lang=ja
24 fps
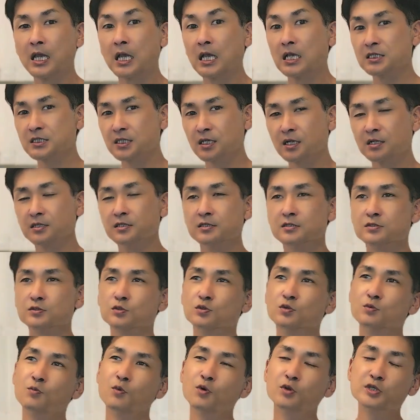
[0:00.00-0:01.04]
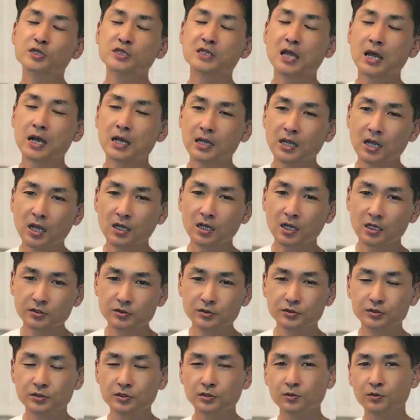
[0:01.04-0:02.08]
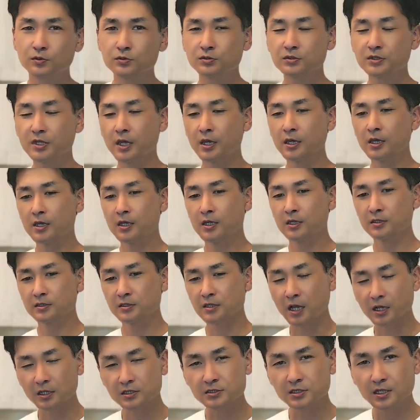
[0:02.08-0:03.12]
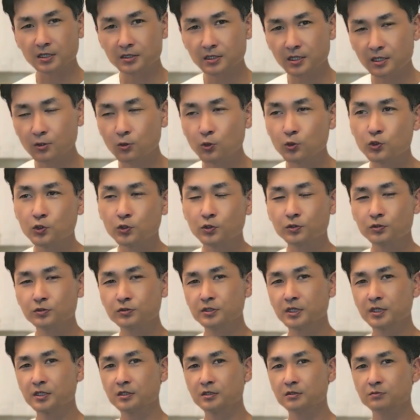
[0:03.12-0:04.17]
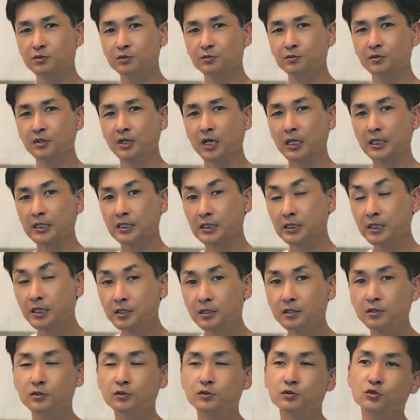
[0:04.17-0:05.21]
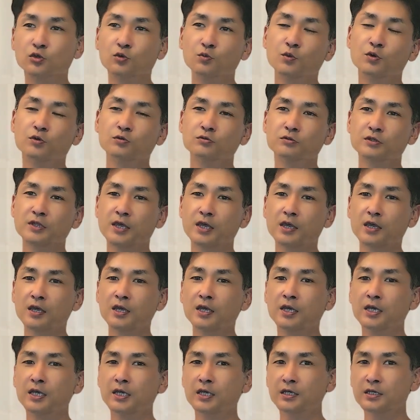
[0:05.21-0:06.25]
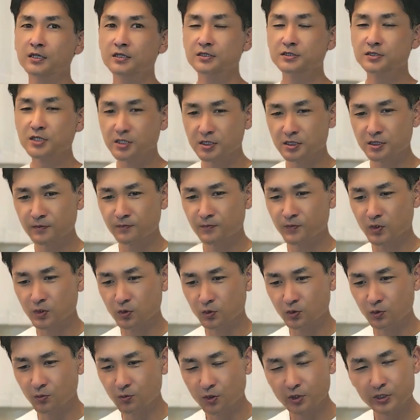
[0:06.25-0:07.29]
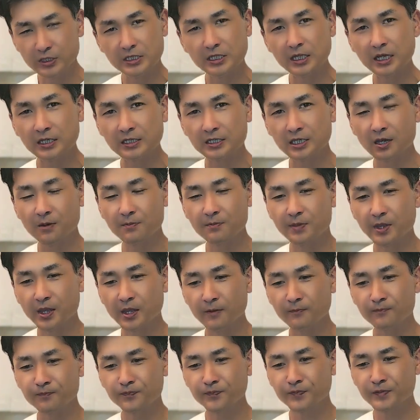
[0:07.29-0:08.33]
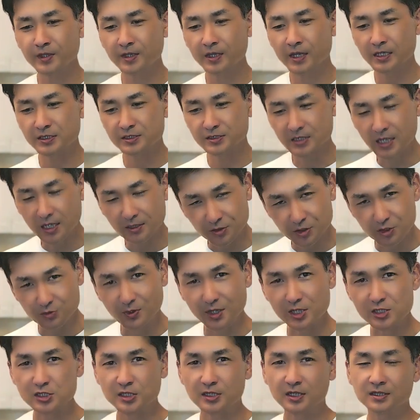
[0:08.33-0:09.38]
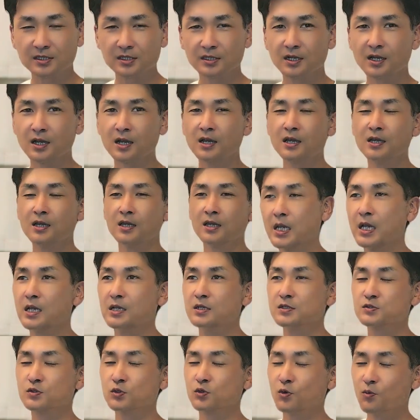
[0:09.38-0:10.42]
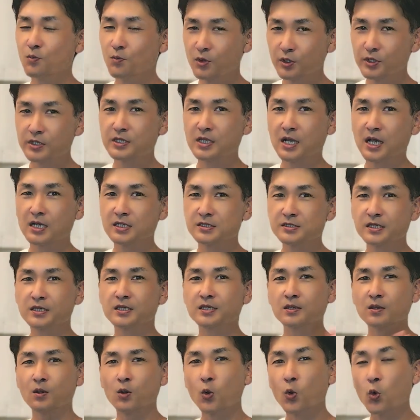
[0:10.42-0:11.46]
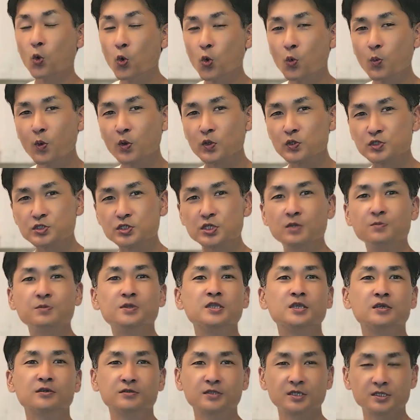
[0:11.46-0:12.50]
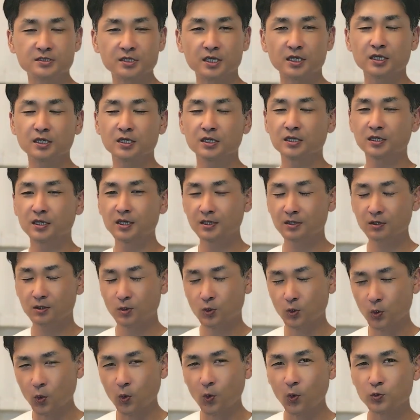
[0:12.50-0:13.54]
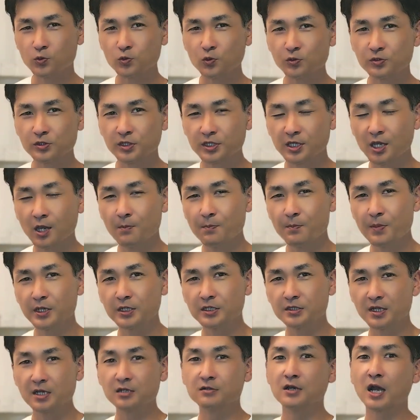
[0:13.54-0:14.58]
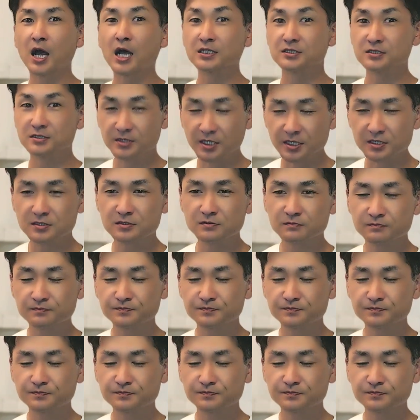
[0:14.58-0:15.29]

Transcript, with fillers: さらにそのモニター価格っていうことでたくさんねご協力できる部分が出てくると思うので是非このモニターキャンペーンスタートしますってなったらそのモニター是非応募してみてください結構お得なキャンペーンになるはずです